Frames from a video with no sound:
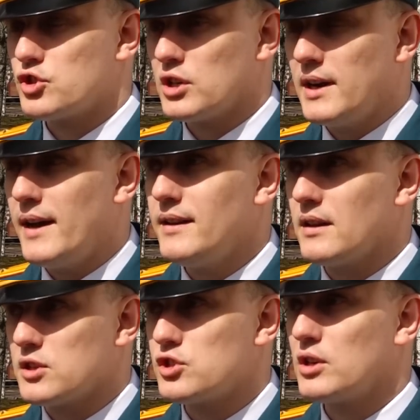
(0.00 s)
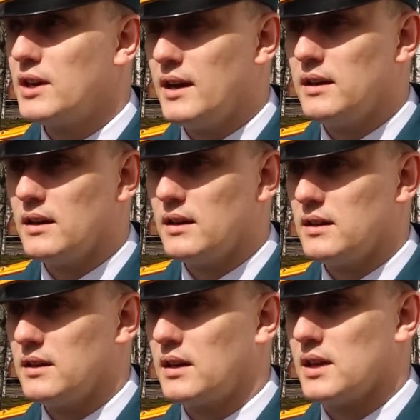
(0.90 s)
сжигание,
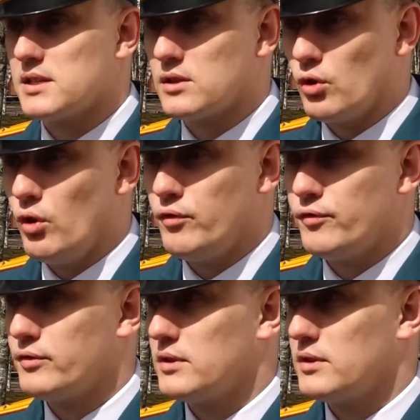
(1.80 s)
разжигание костров,